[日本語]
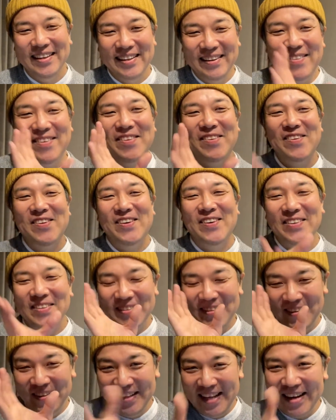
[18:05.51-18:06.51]
でも
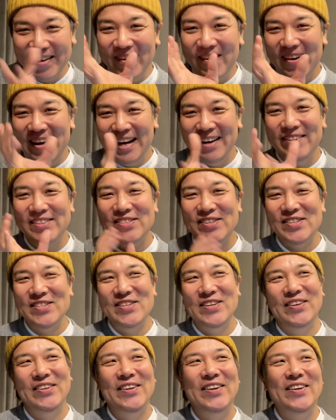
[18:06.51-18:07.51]
こうね後輩は調
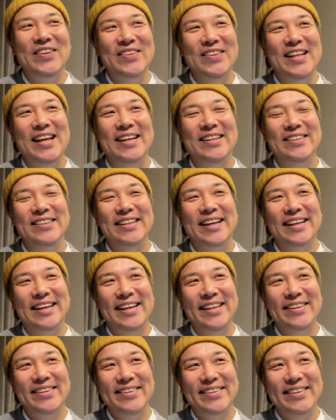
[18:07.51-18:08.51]
子よく飲んでるんだ
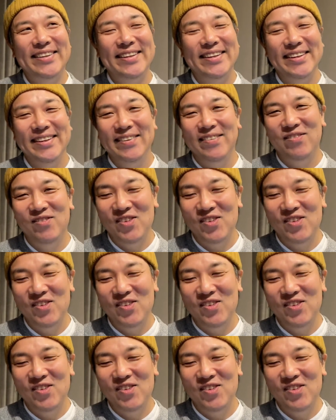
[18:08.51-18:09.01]
けど